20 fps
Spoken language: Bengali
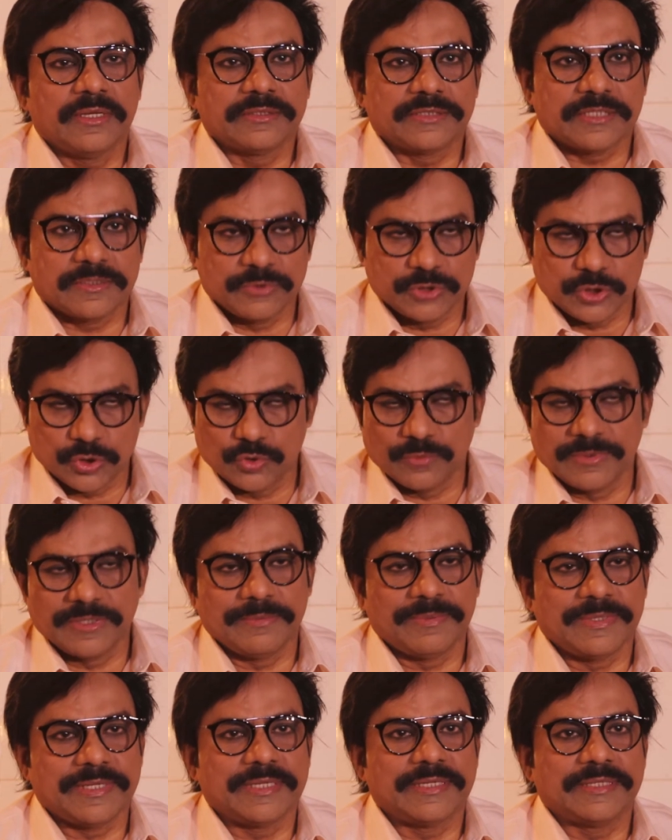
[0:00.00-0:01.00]
তারপর হচ্ছে রুবেল
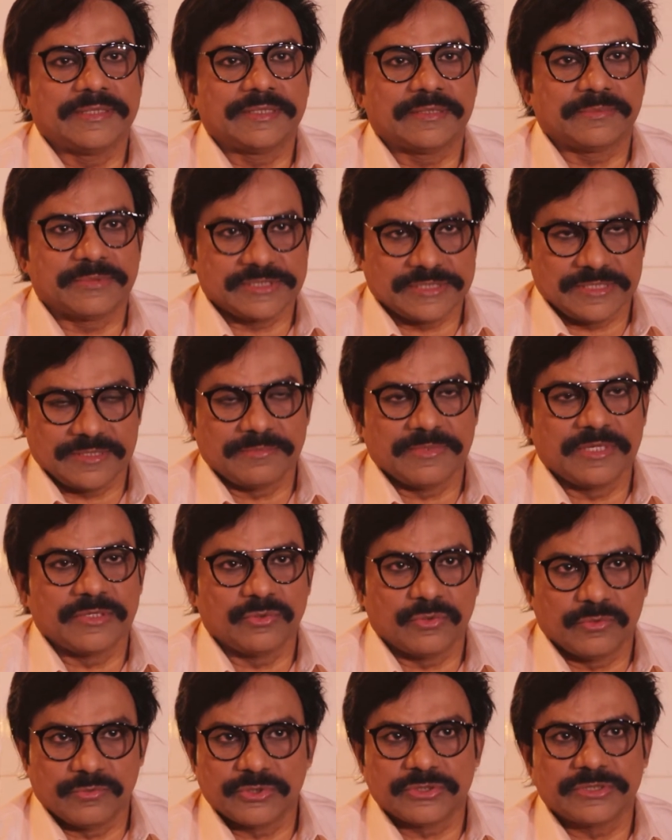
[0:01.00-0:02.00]
ভাইয়া তারপর সলমান
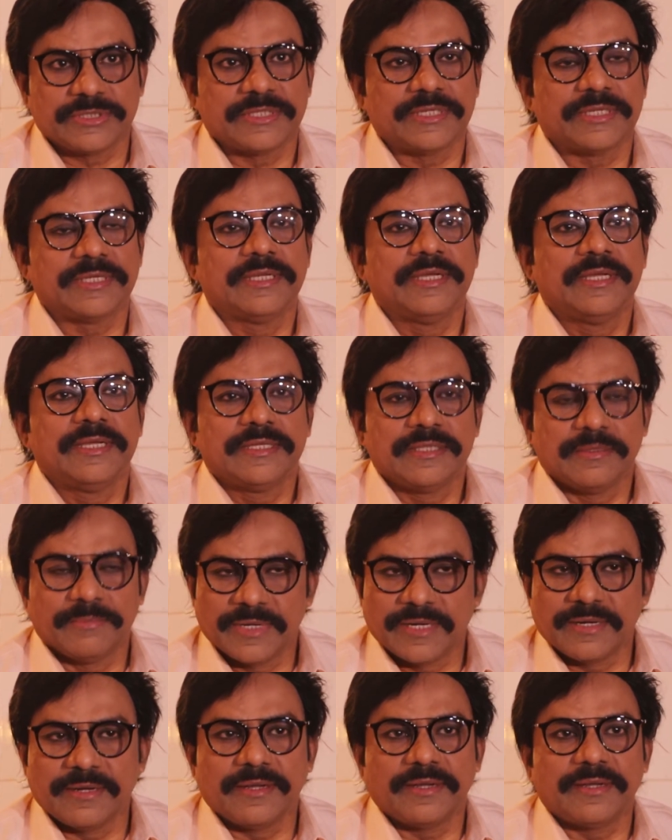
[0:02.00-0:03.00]
ওমর সানি
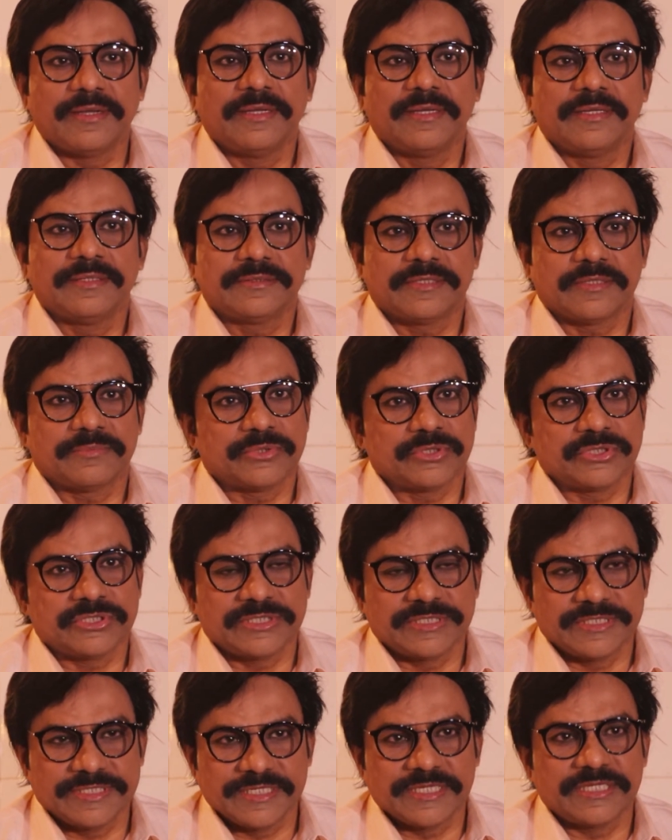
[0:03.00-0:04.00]
মান্না তারপর
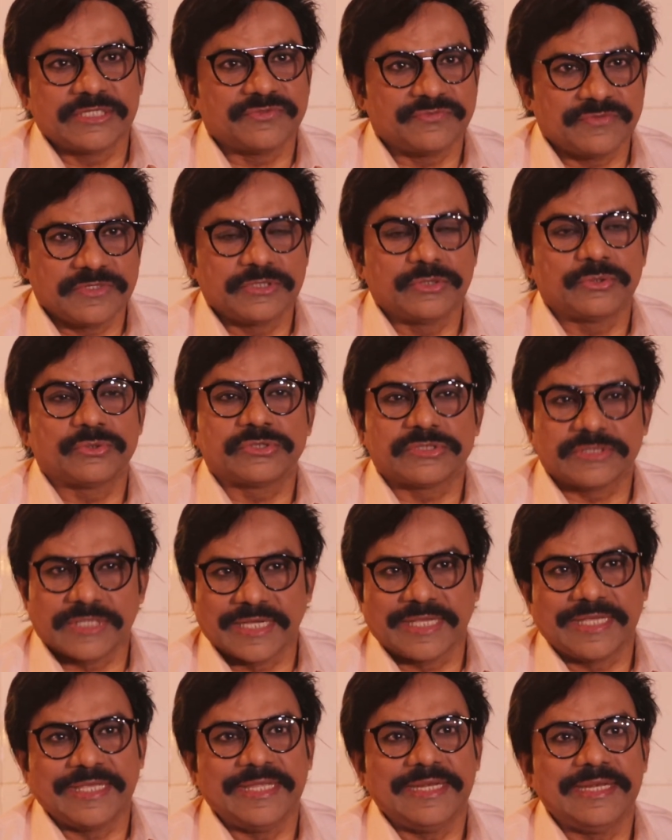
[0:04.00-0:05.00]
হচ্ছে রিয়াজ ফিরদৌস
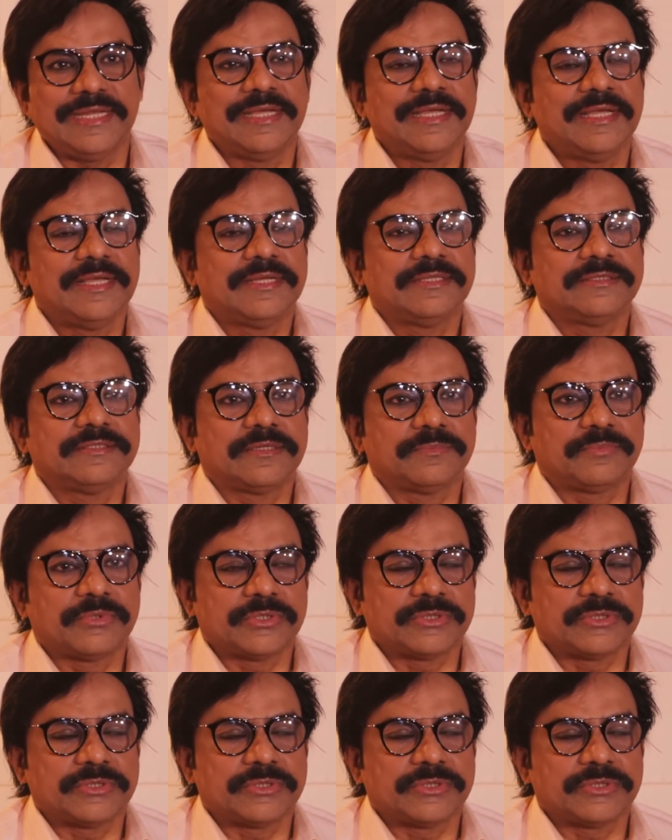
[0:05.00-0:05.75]
সাকিল তারপর